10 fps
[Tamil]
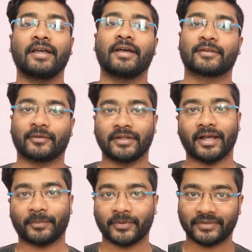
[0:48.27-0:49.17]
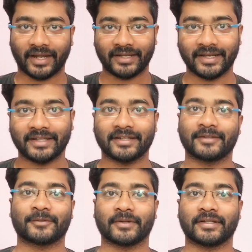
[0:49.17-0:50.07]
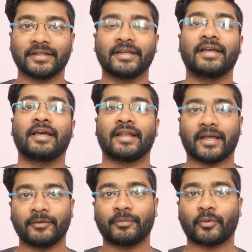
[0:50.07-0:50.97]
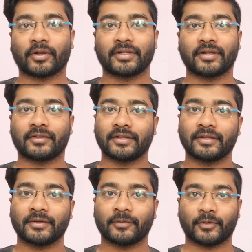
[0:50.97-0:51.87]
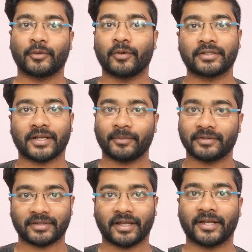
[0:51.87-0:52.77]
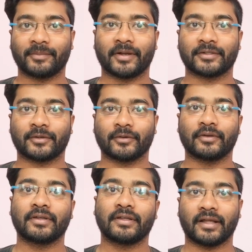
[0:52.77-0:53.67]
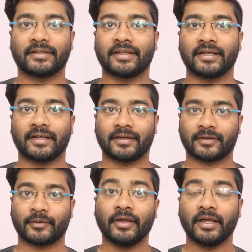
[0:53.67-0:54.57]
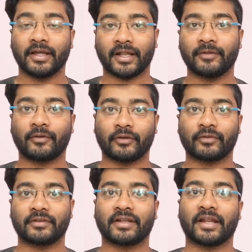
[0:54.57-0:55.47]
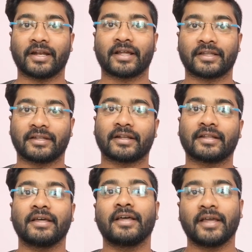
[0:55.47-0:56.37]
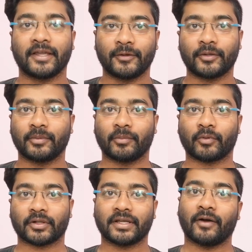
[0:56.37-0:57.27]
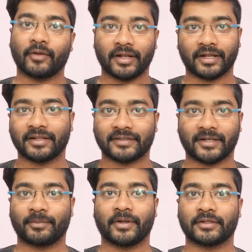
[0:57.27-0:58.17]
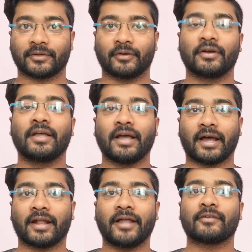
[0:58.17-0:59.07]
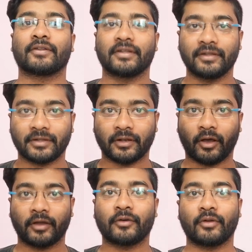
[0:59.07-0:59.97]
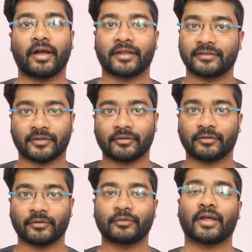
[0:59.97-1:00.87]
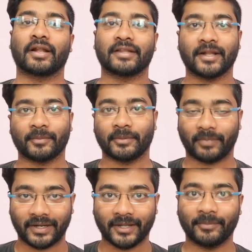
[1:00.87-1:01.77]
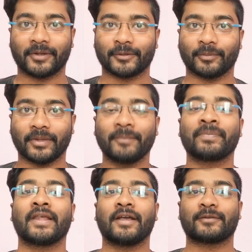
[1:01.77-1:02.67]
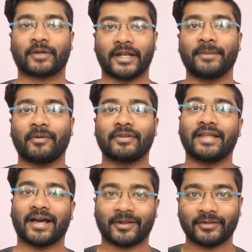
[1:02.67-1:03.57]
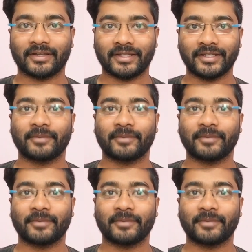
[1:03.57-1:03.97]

ஸோ வந்து அப்பயும் ஸ்டார்டிங்லேயே இதை தான் சொன்னது லைவ் போடுறதுன்றது ஒரு டூ ஆர் த்ரீ மினிட்ஸ் தான் கண்டிப்பாக எடுத்துக்கும் அந்த லைவ் கான்ஃபரன்ஸில் என்ன நடக்குதுன்றது யூடியூப்பில் போடுறதுக்கு அவ்வளோ நேரம் தான் செட்டப்பே எடுத்துக்கும் ஆனால் அது வந்து லாக் ஒரு அகேன்ஸ்டான ஒரு விஷயம் ஸோ அதனால தான் நம்ம அது பண்ணாமல் இருந்தோமே ஸோ கண்டிப்பாக வந்து யாராவது இதுக்கு